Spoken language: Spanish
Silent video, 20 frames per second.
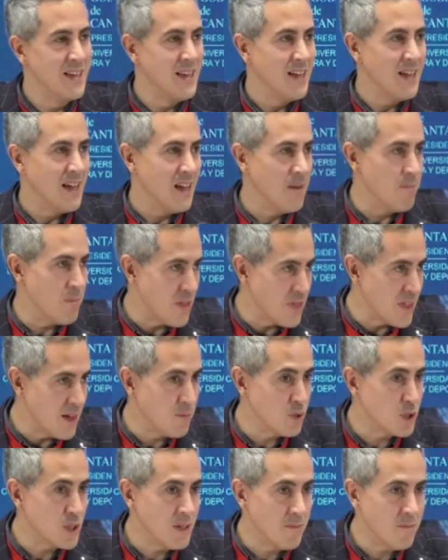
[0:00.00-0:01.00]

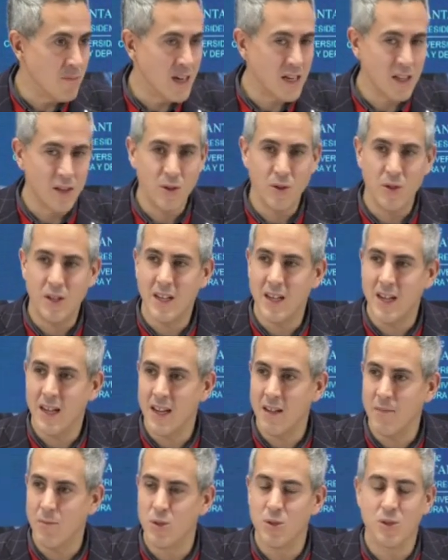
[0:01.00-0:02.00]
Empezamos en marzo,
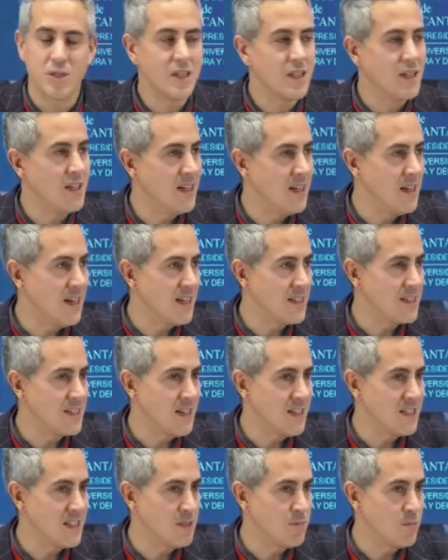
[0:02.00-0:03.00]
llenaremos en eh, las
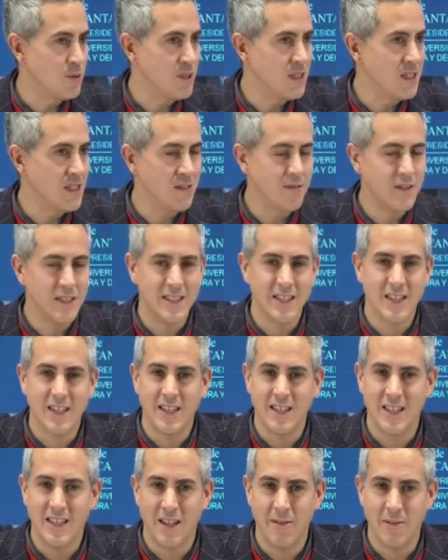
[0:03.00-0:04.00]
salas expositivas de
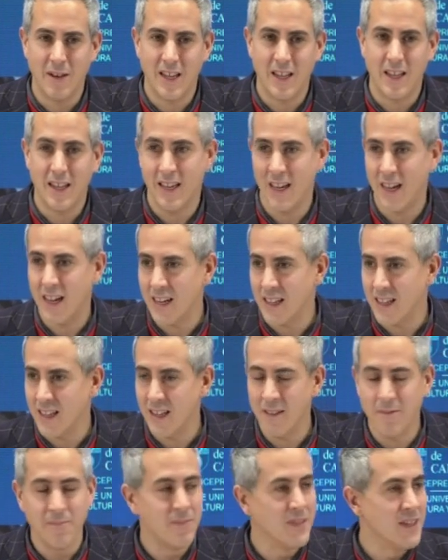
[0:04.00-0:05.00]
Cantabria de
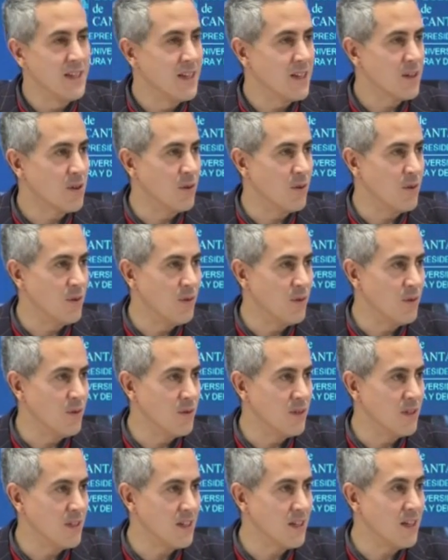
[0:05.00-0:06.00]
arte con
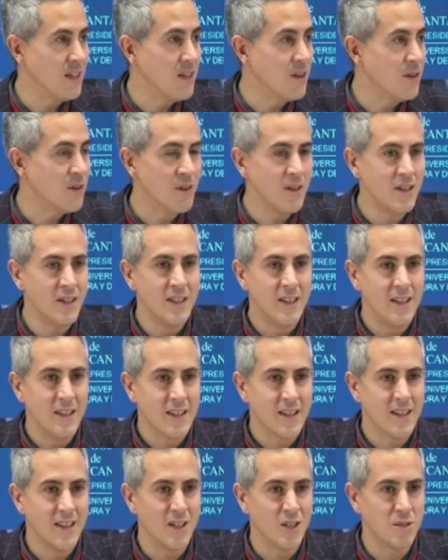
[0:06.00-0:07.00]
un guión
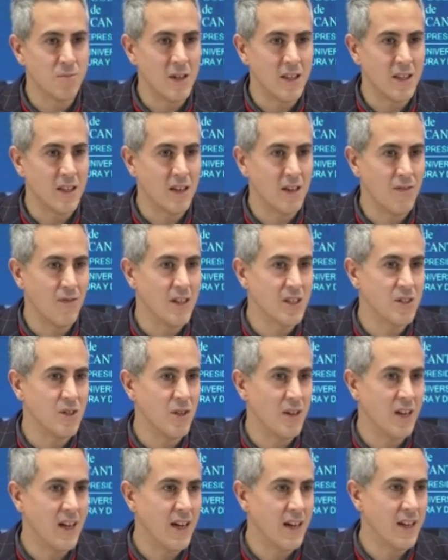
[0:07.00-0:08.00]
que nos va a hacer
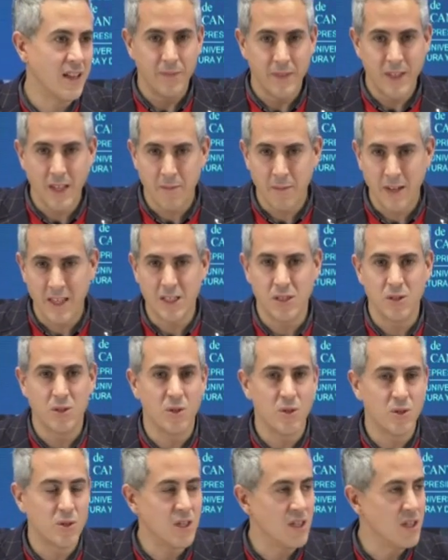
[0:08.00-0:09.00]
reflexionar temas,
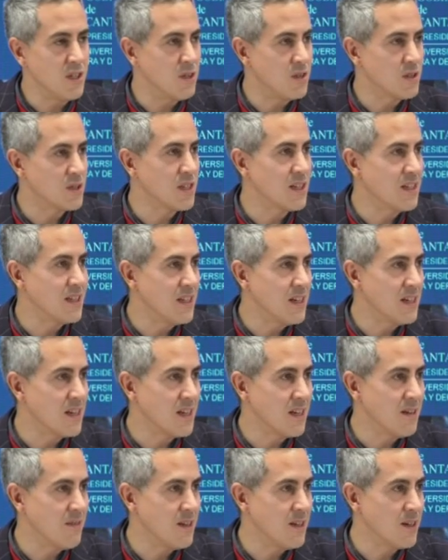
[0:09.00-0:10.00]
todos ellos que
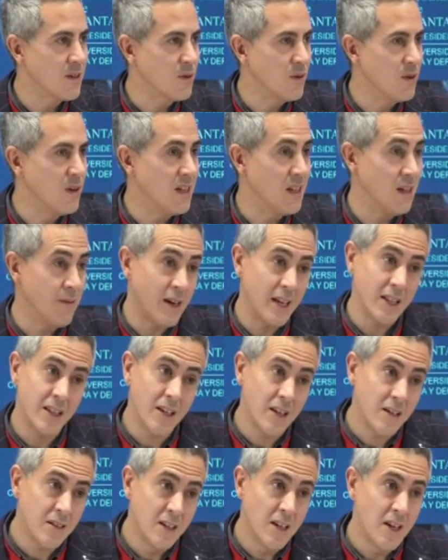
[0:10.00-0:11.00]
tienen que ver con el
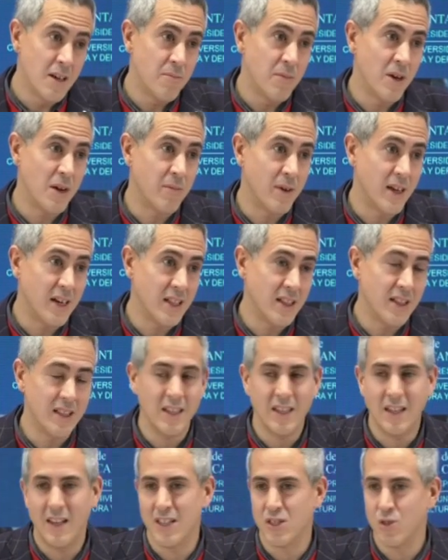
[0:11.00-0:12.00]
debate
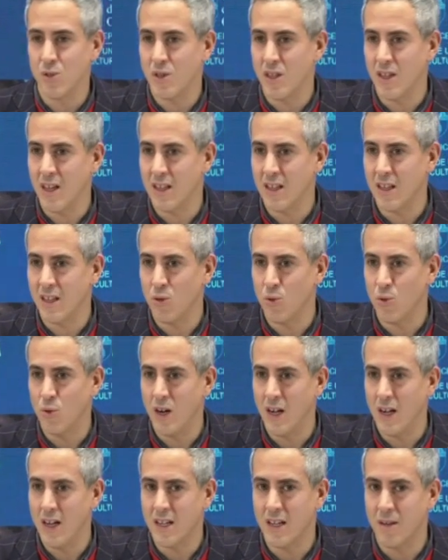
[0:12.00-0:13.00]
permanente en la sociedad
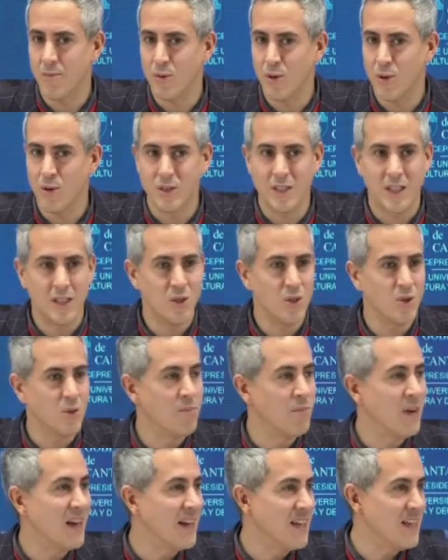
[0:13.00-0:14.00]
actual y que por lo
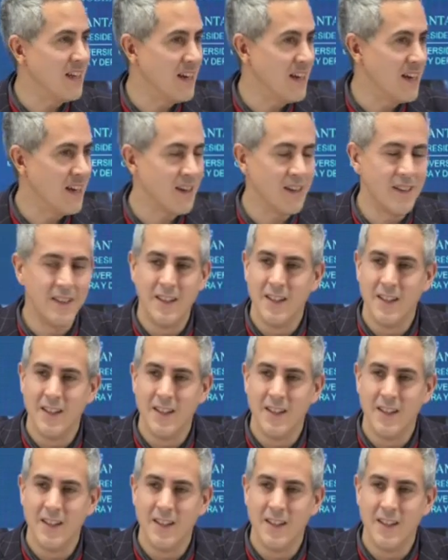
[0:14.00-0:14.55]
tanto van a llenar